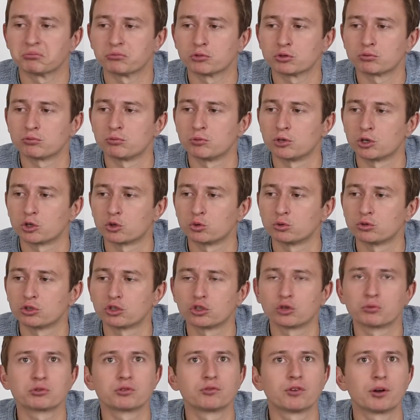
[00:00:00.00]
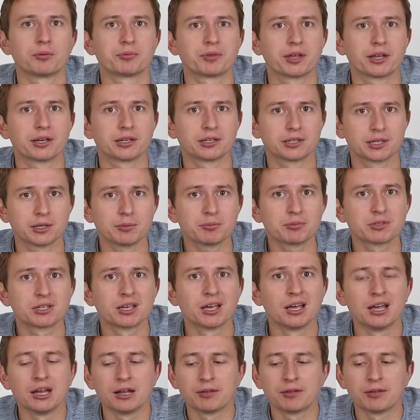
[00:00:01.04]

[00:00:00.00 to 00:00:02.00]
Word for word: Muss man mal erkundigen, ob es überhaupt eine gibt.